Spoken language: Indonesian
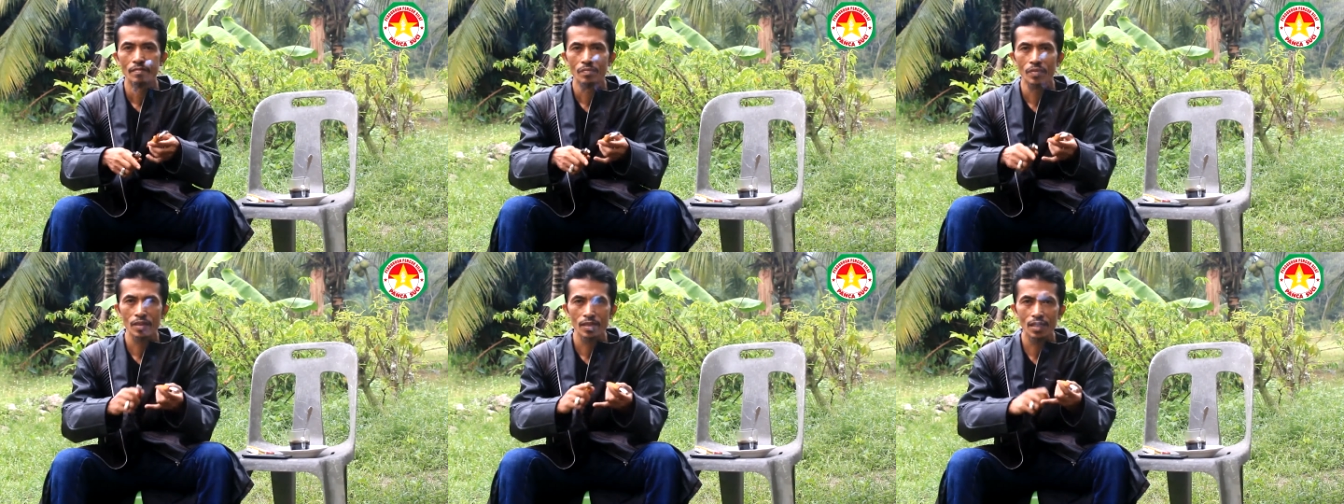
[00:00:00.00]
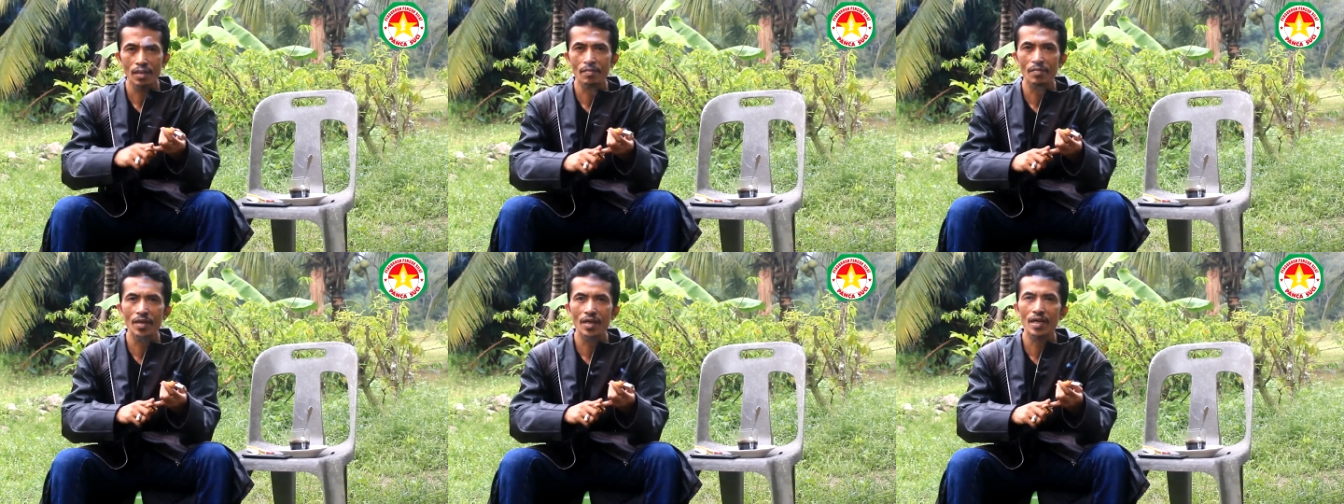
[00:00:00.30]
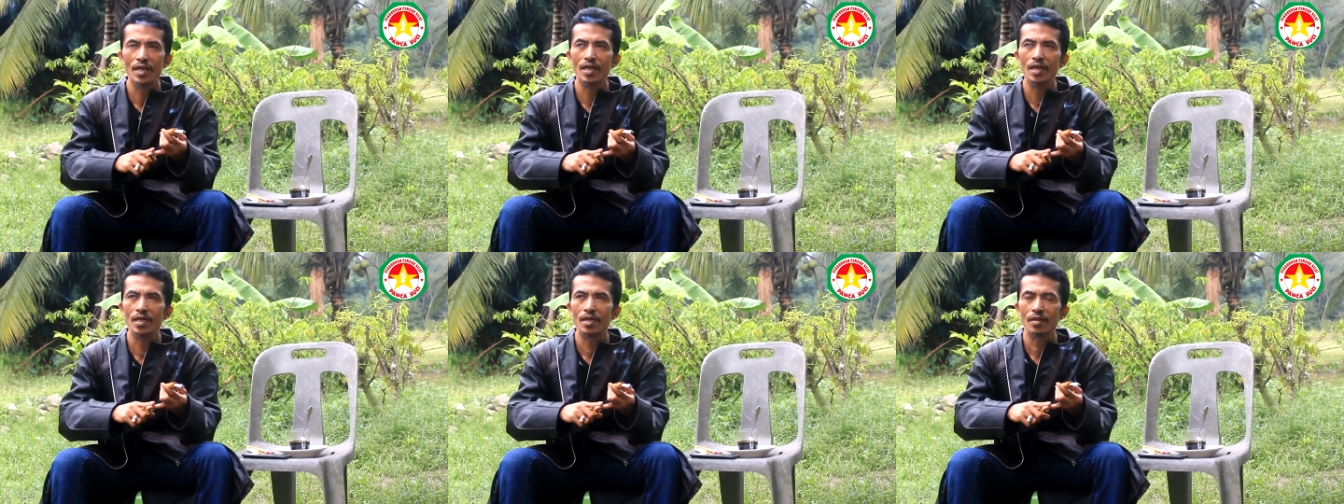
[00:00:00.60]

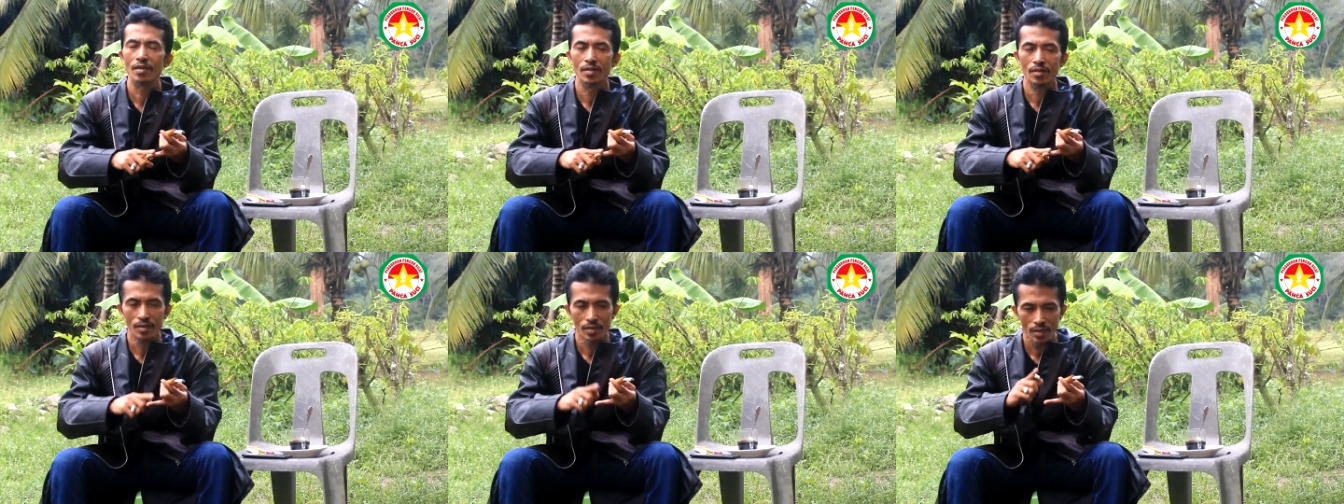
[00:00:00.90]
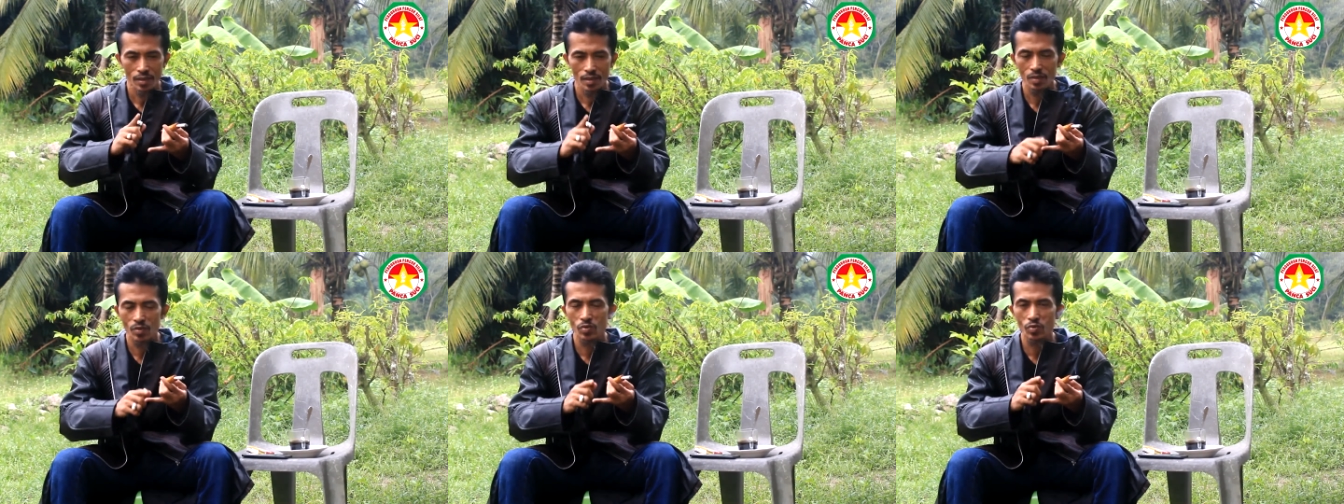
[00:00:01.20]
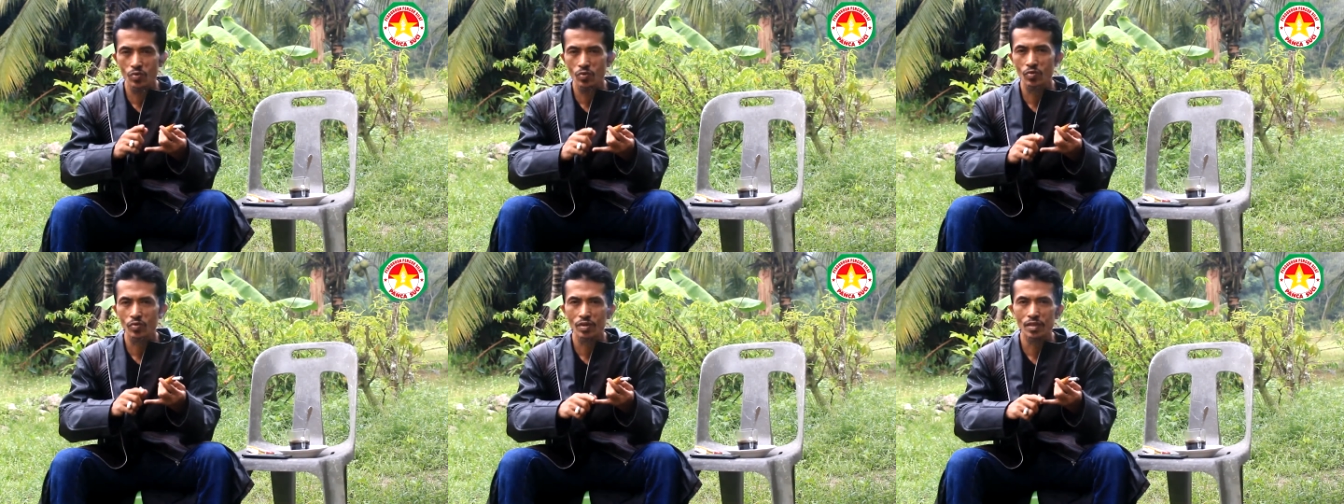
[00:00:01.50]
pertama
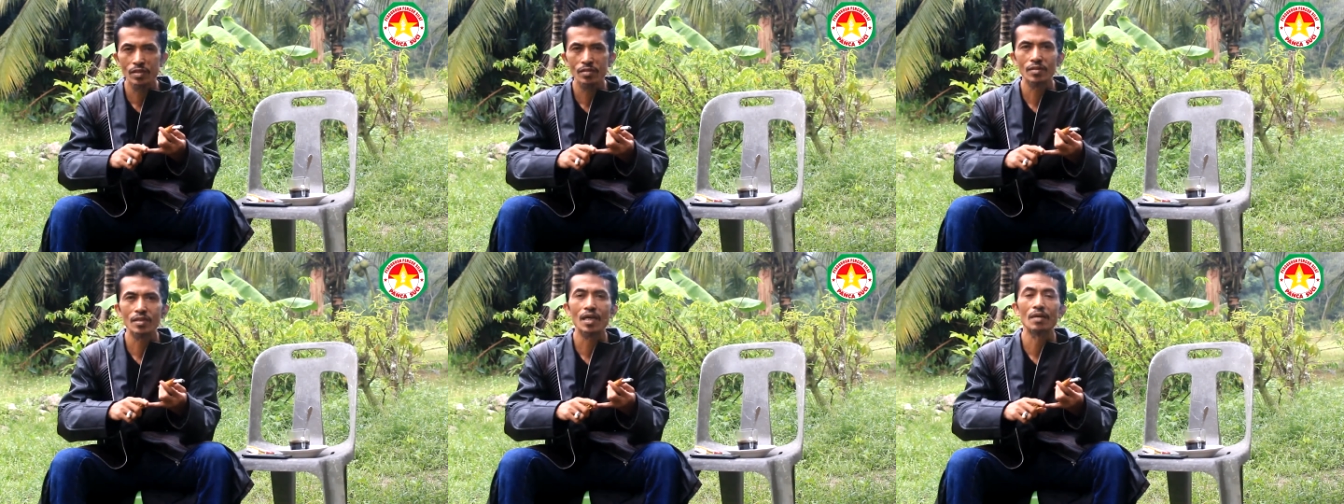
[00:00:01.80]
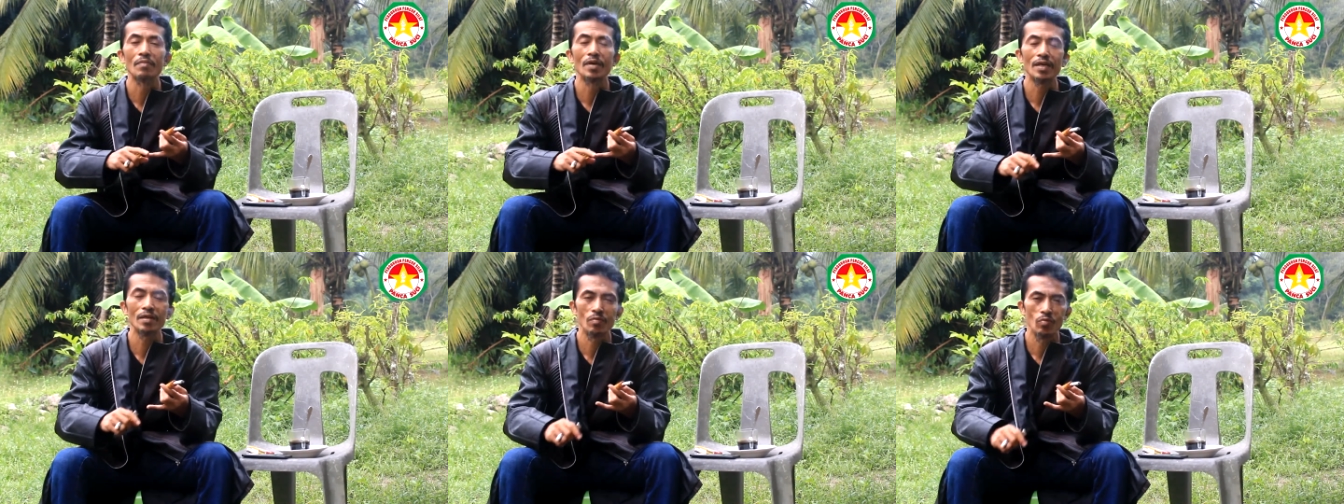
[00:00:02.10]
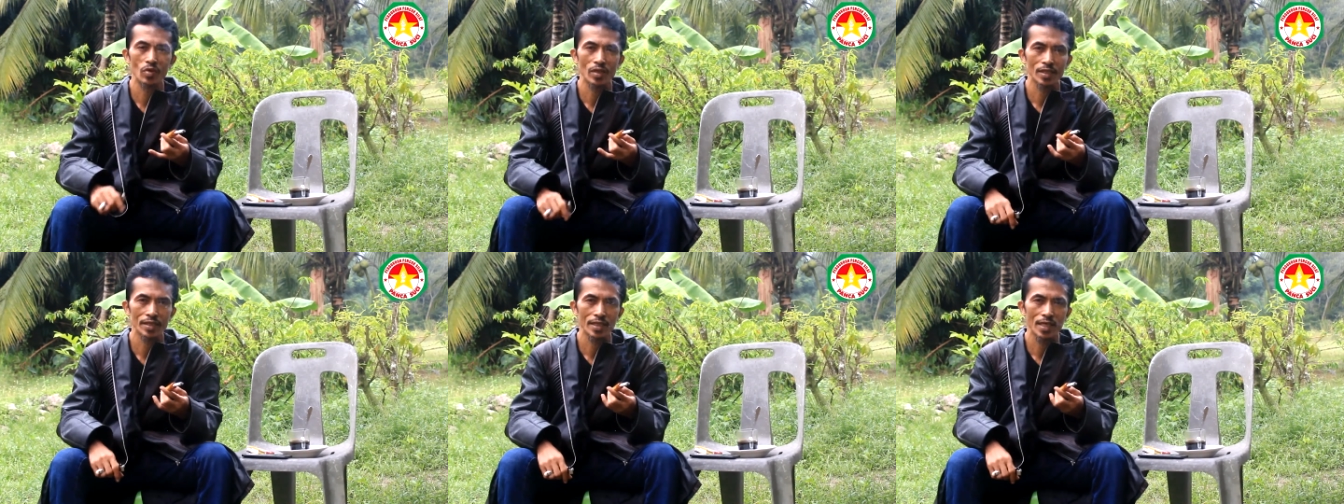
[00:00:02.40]
itu tak baik
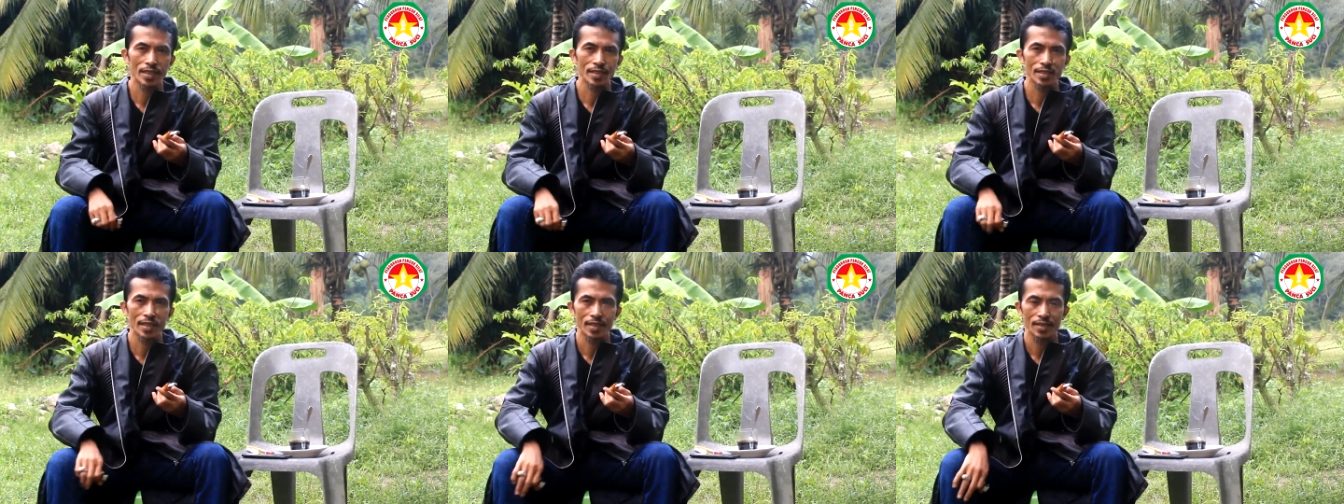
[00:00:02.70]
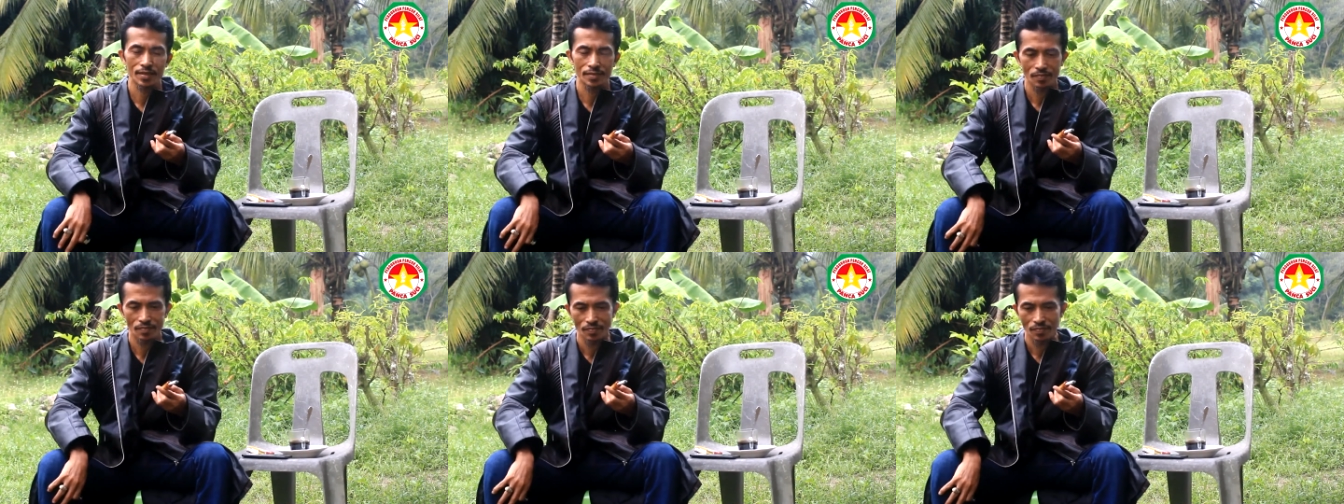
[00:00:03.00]
buat kesehatan